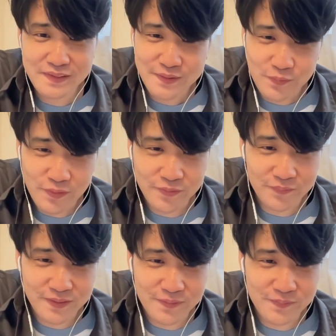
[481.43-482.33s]
動画撮っ
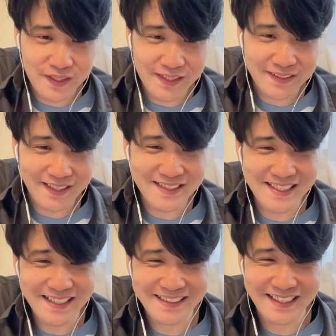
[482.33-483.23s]
てるんやって感じ
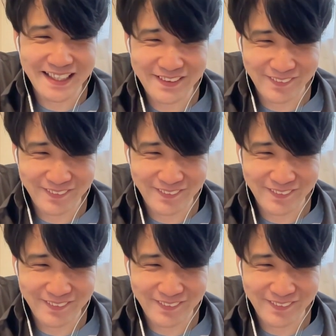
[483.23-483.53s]
なんですけど。